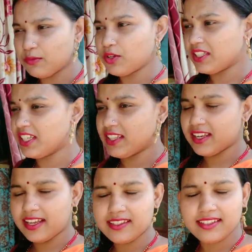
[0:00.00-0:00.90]
हमको अच्छी
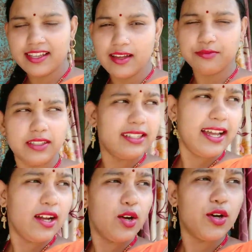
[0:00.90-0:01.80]
तरीके से साफ करना
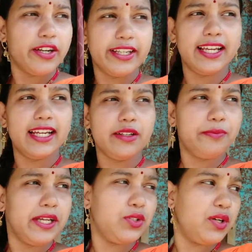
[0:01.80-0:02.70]
है और गेट
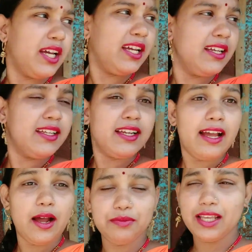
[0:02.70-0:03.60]
में जो है
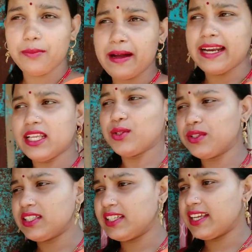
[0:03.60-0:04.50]
आप देख पा रहे
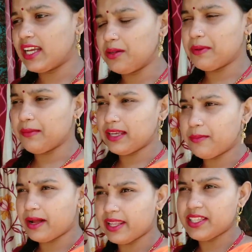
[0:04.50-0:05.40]
होंगे कि गेट में भी
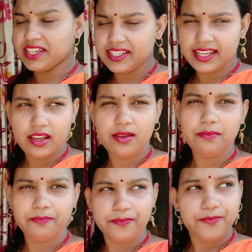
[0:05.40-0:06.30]
हमारे छीटे हैं
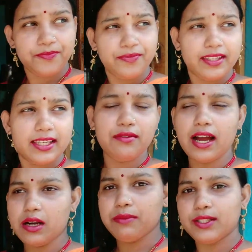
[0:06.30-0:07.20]

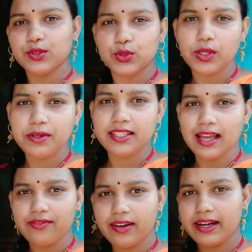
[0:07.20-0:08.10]
दीवार में तो उनको भी
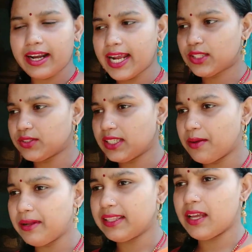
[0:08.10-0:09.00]
साफ करना है तो चलिए
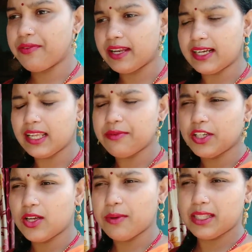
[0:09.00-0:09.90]
मिलते हैं फिर अगले
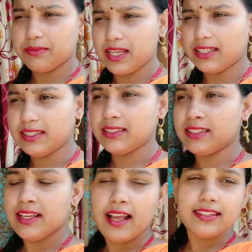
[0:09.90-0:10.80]
वीडियो में तब तक
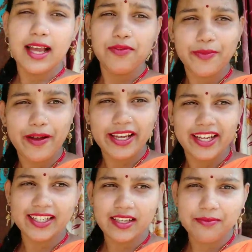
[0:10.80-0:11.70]
साफ सफाई
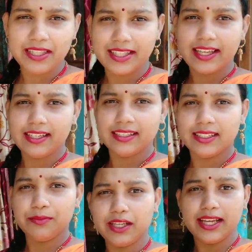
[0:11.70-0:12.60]
करके मिलते हैं
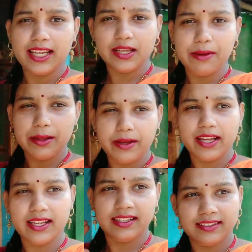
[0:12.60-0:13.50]
तब तक के लिए बाय
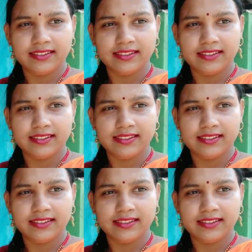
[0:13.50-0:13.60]
बाय